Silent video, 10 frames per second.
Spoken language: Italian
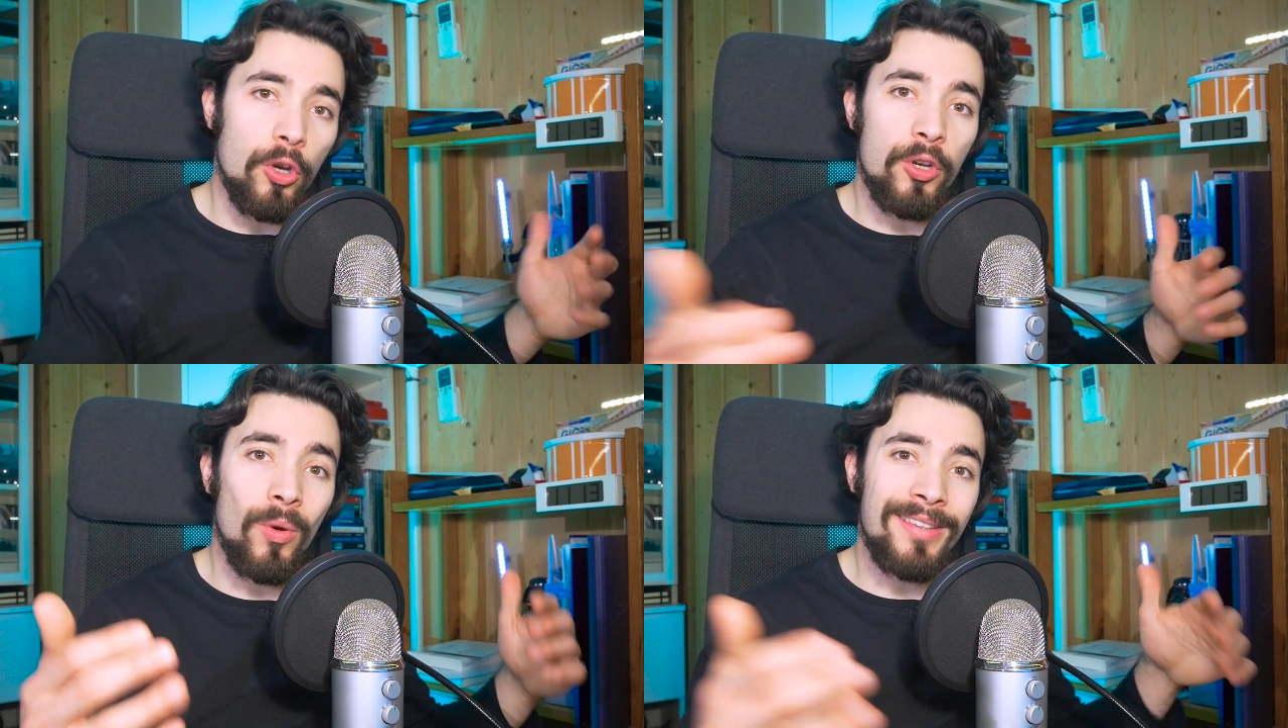
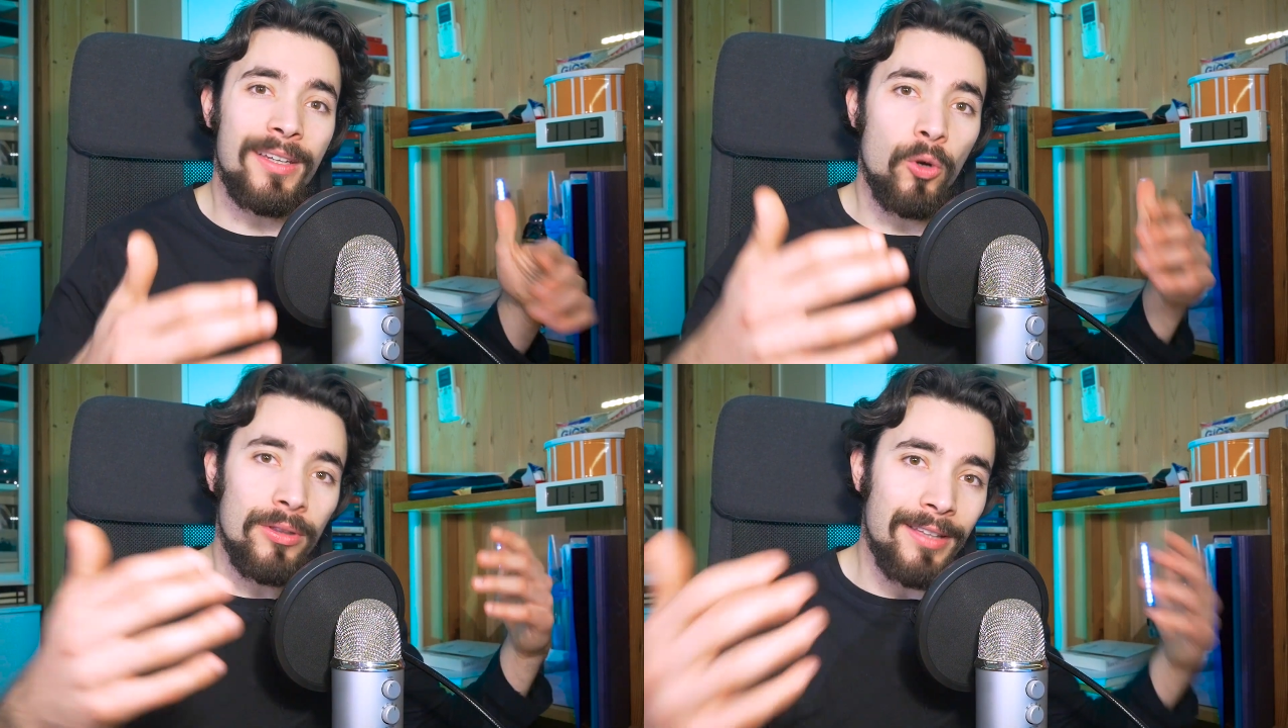ogni quanti
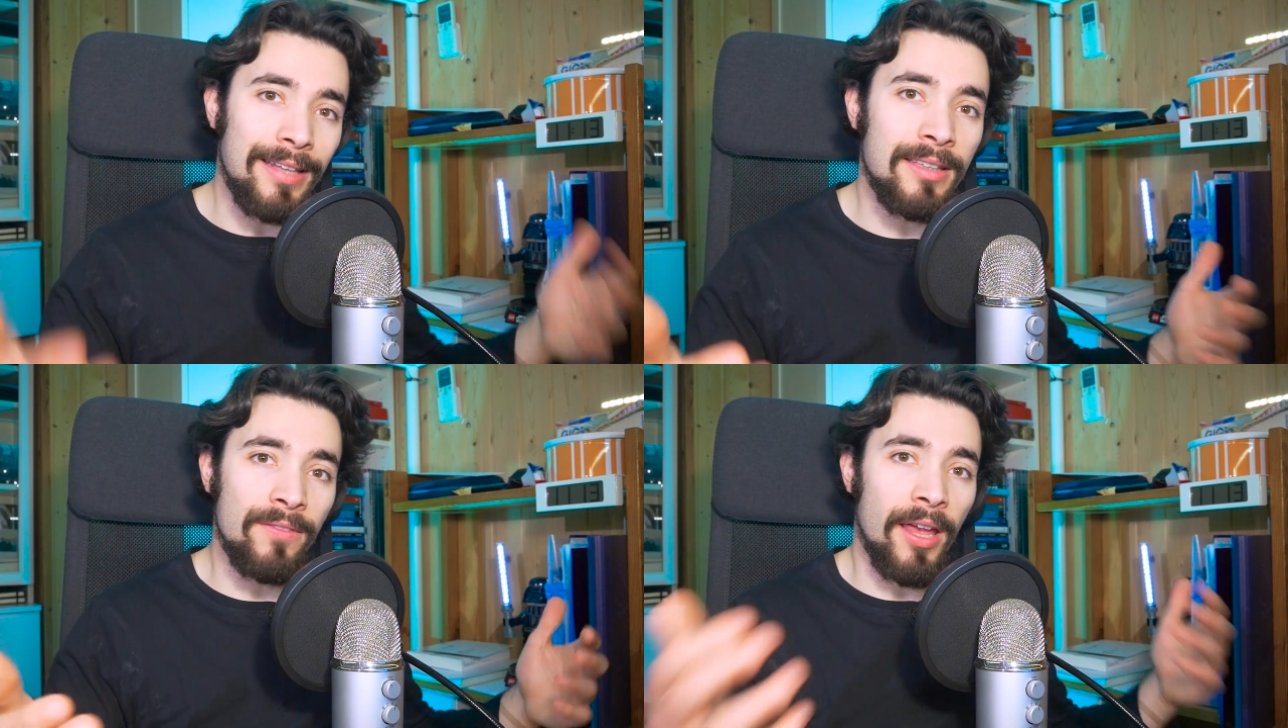
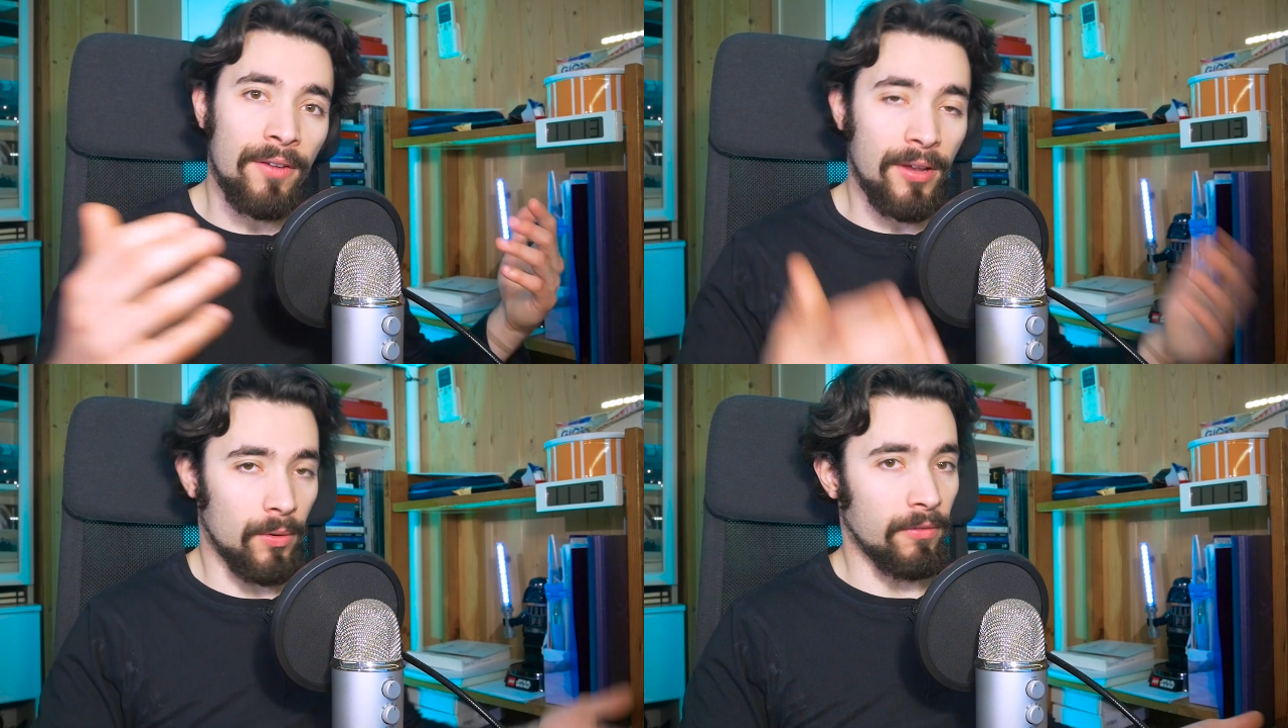contatti vai a
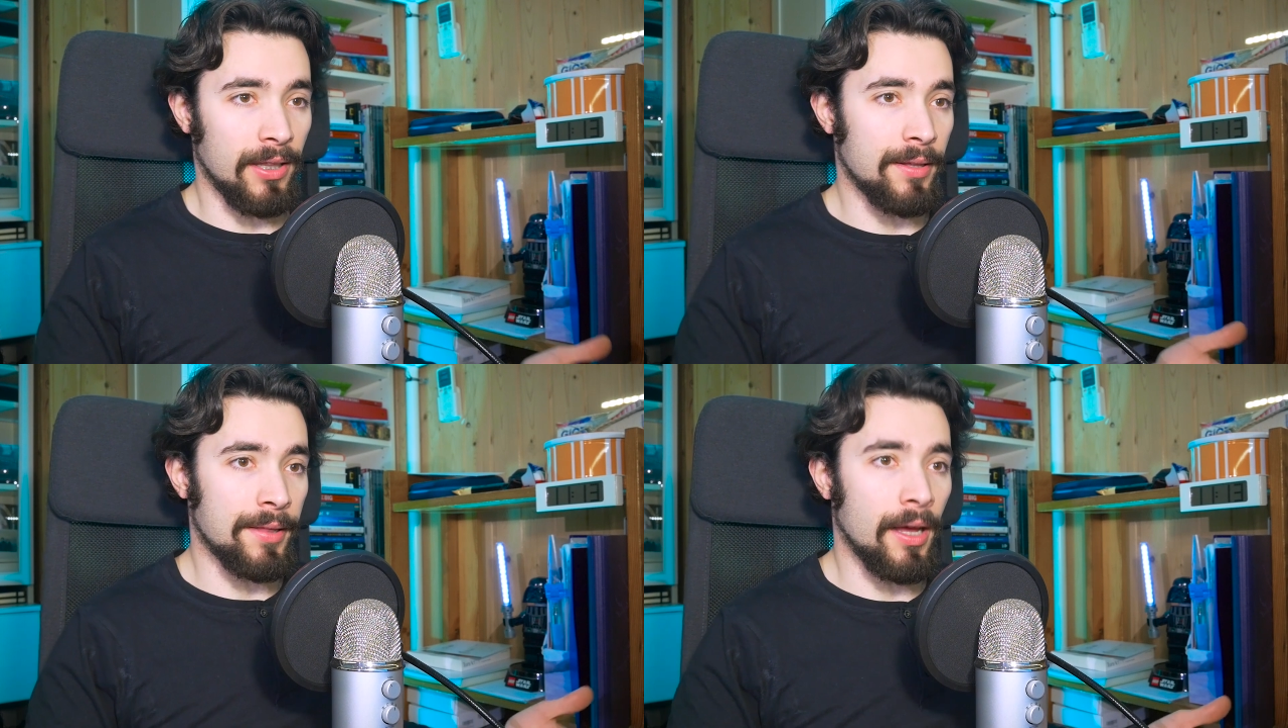fare una
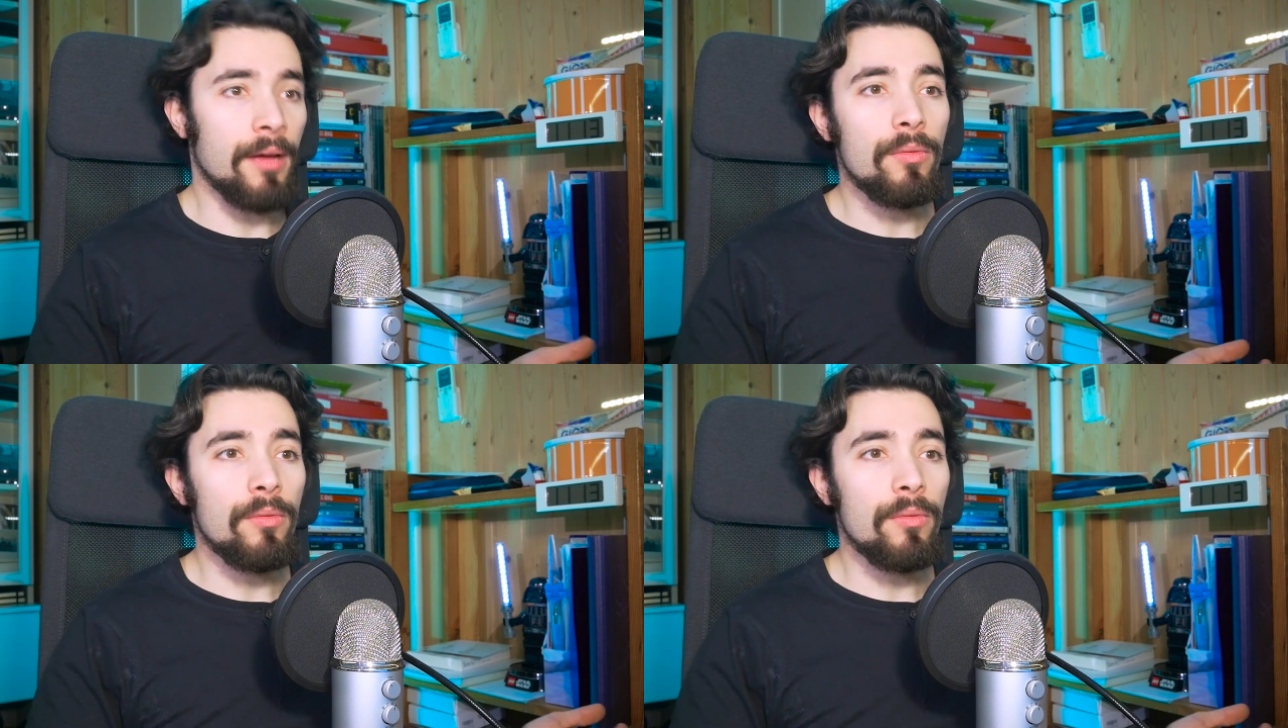vendita,